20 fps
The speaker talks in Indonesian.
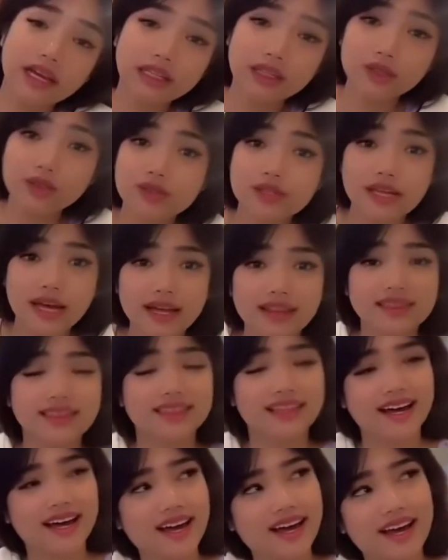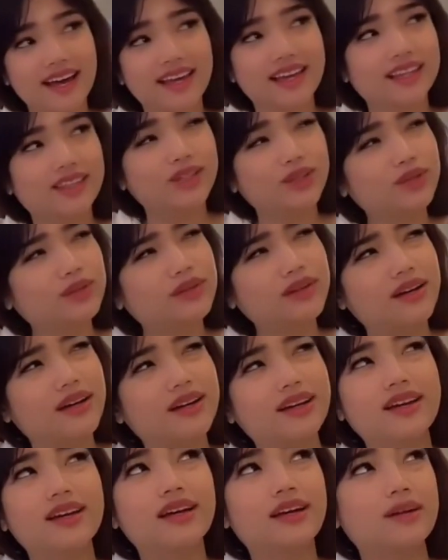Baru-baru ini, Tarik
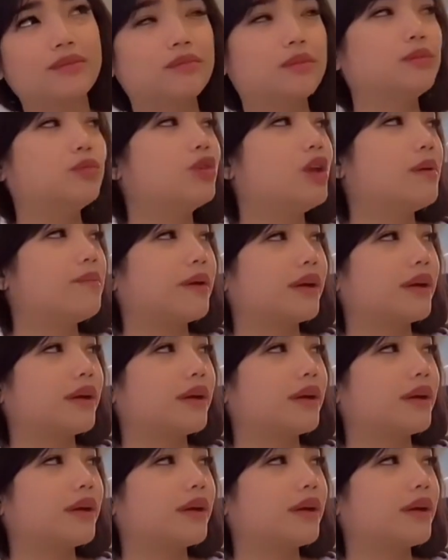Halilintar bersama